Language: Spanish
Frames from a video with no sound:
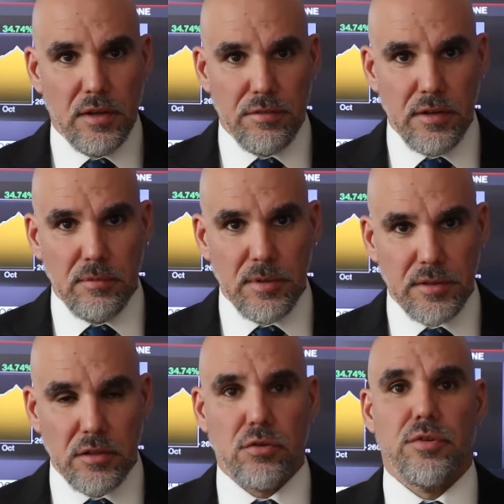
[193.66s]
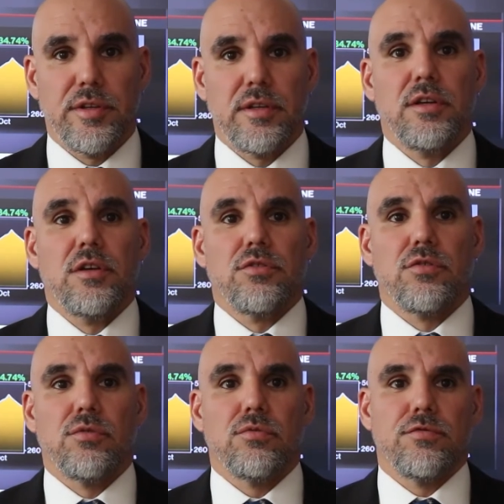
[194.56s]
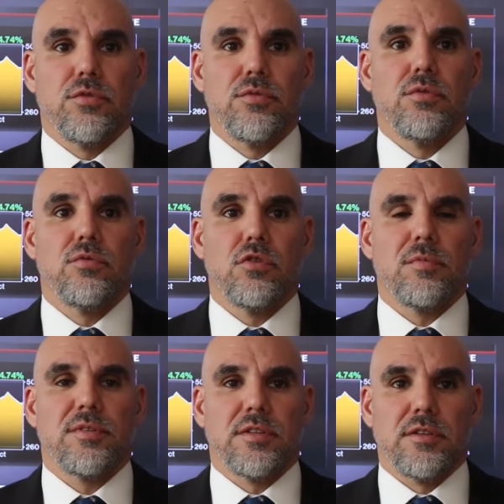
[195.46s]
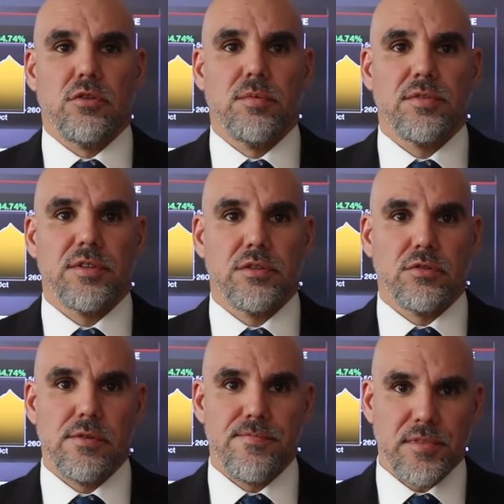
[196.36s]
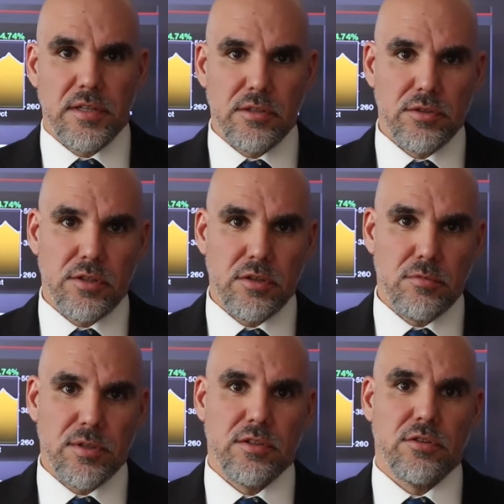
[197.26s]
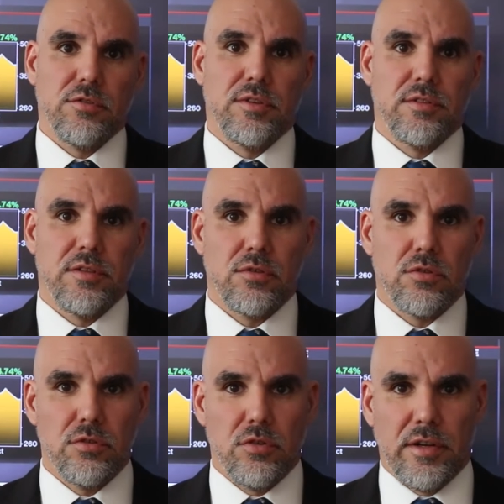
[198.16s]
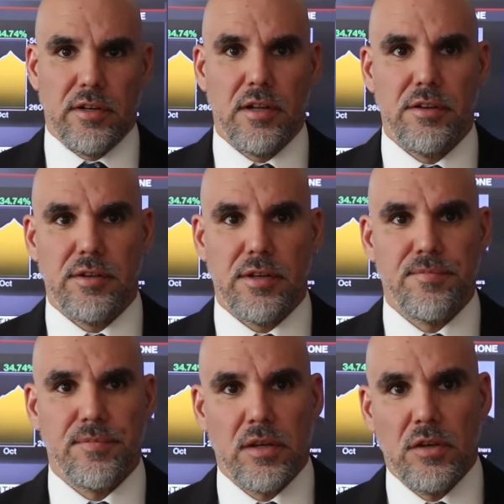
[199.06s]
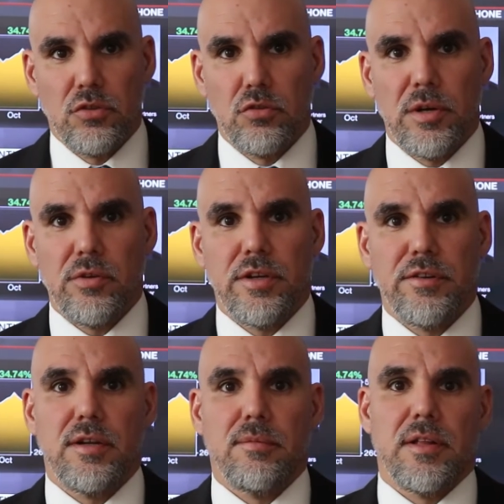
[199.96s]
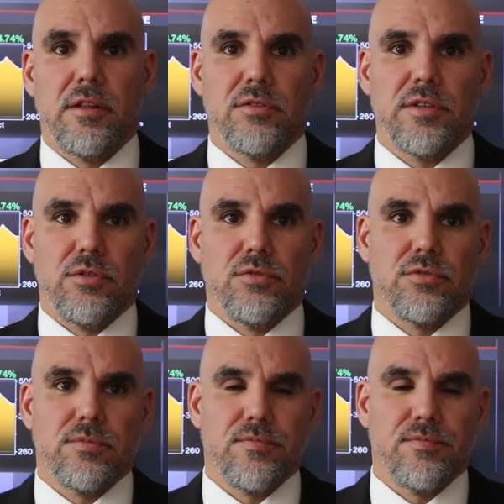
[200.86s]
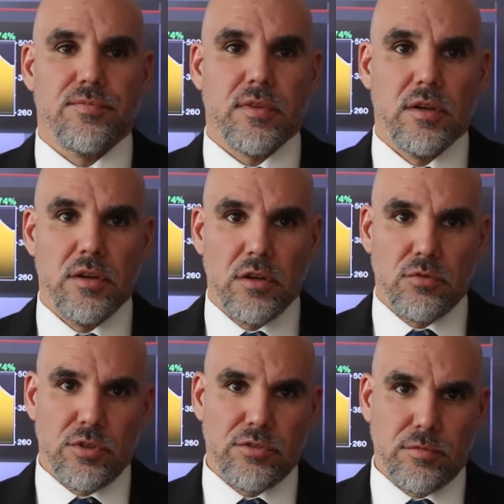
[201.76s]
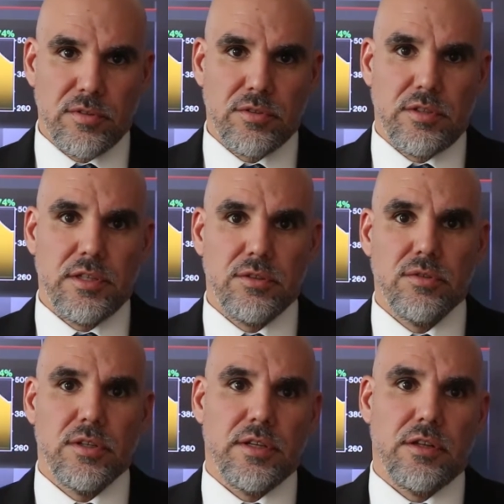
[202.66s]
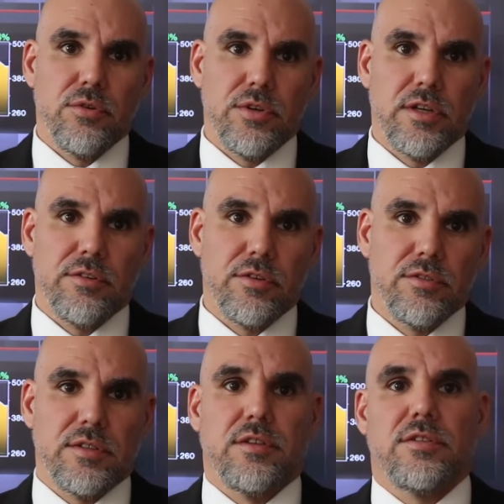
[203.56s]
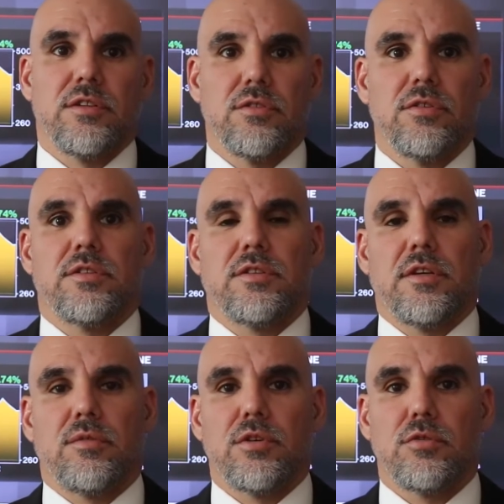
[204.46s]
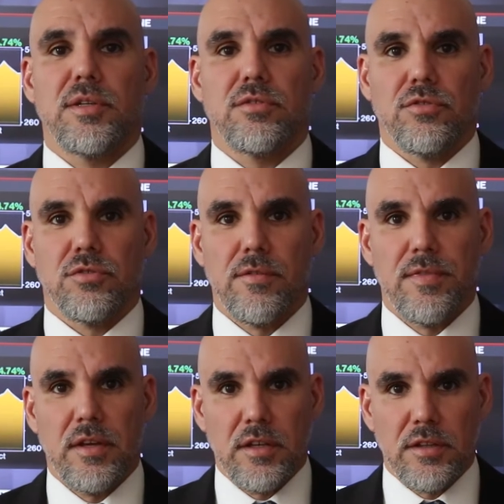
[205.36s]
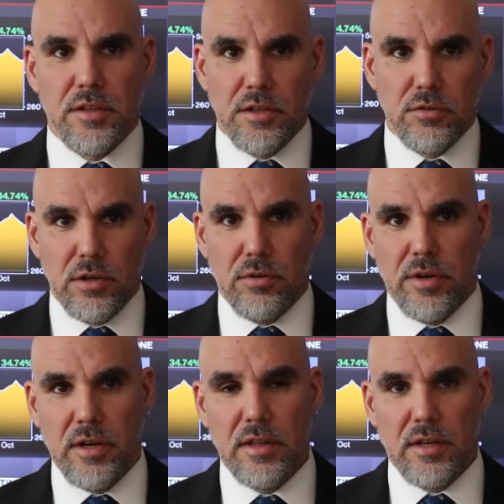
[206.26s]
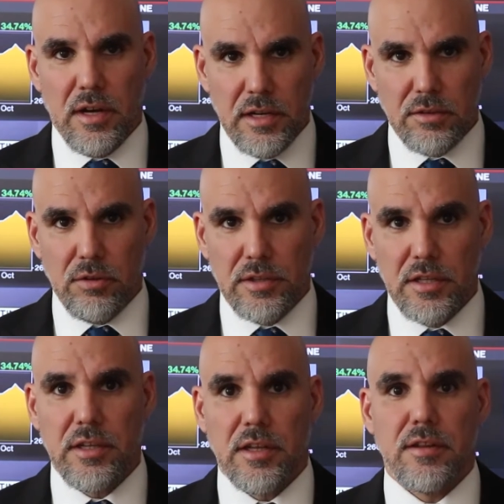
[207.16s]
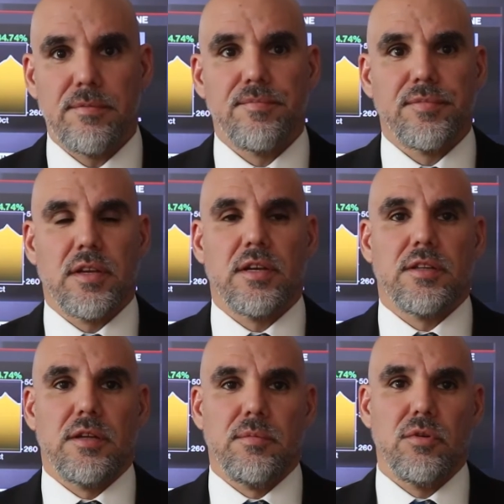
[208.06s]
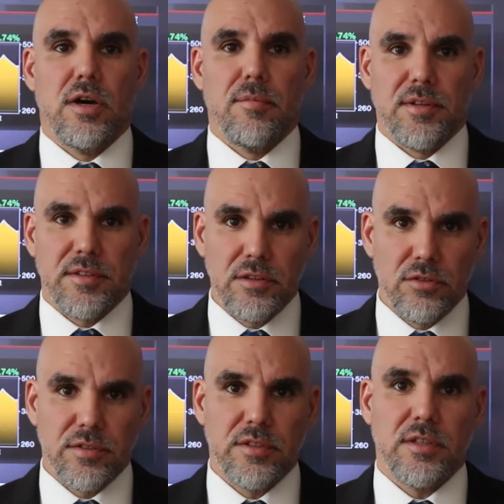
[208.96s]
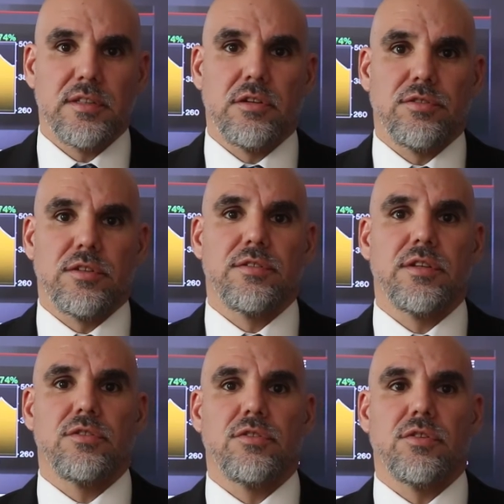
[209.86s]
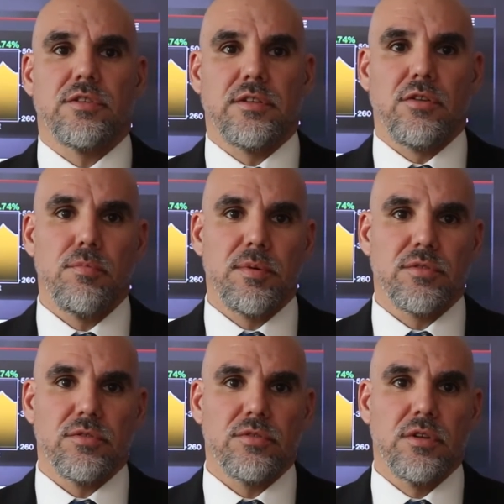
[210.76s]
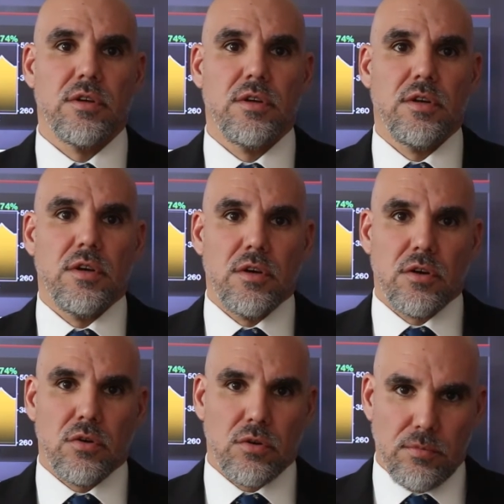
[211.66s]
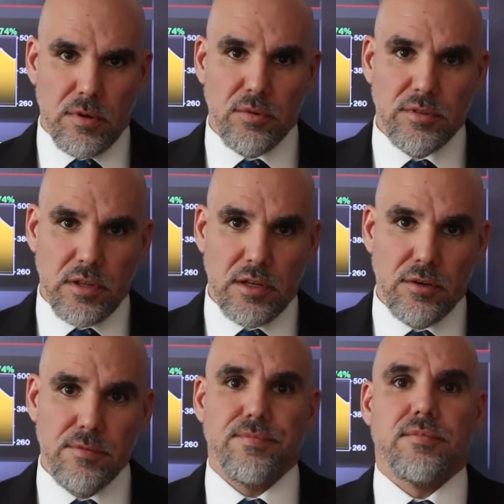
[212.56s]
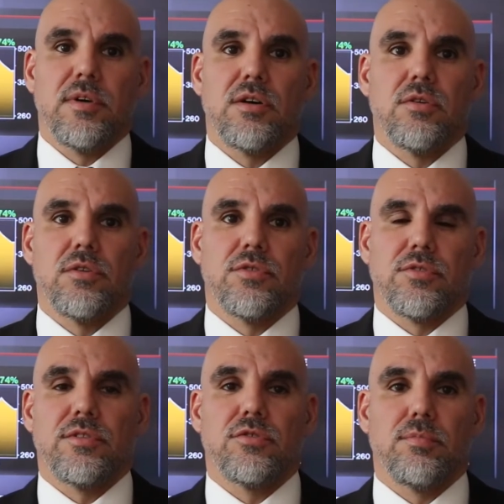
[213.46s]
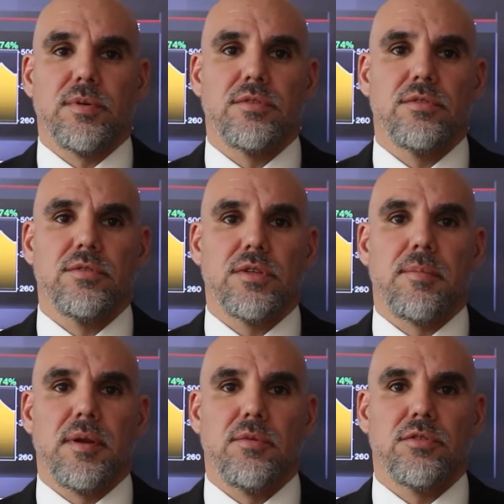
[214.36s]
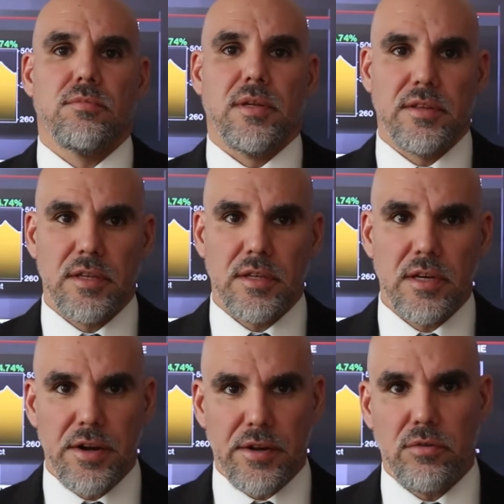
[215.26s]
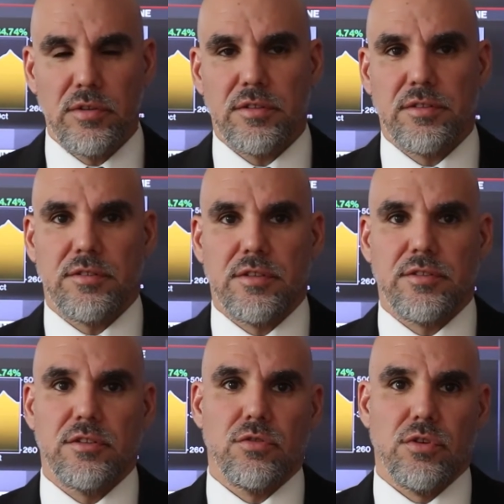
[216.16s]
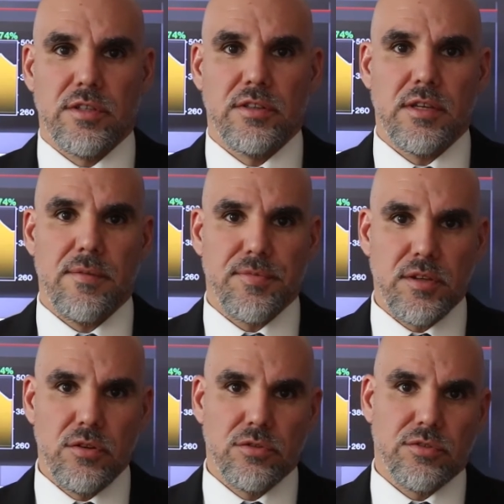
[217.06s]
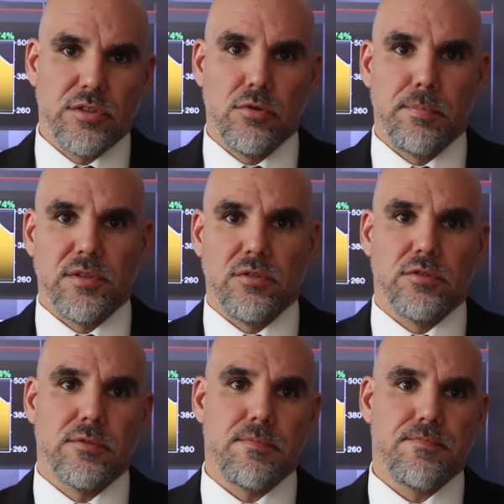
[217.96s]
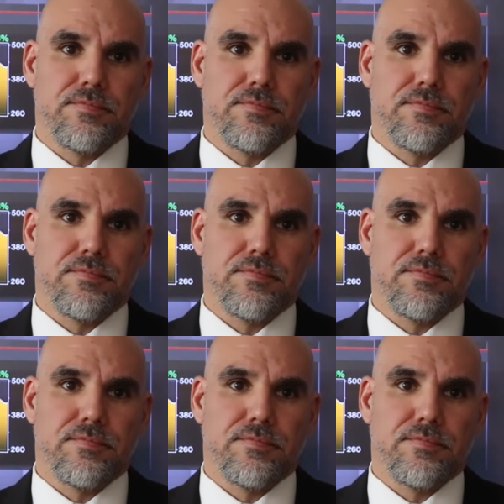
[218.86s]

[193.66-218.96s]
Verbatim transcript: Finalmente, el cobre subió un 1,72% hasta los 3,195 dólares la libra, su mayor nivel en más de dos años. Nuestro peso chileno el día de hoy abrió en 784 pesos, teniendo una jornada de alta volatilidad en que terminó apreciándose hasta los 782 pesos. Como hemos señalado, bajo los 800 pesos esperamos mantenga el rango entre 780 y 800 pesos.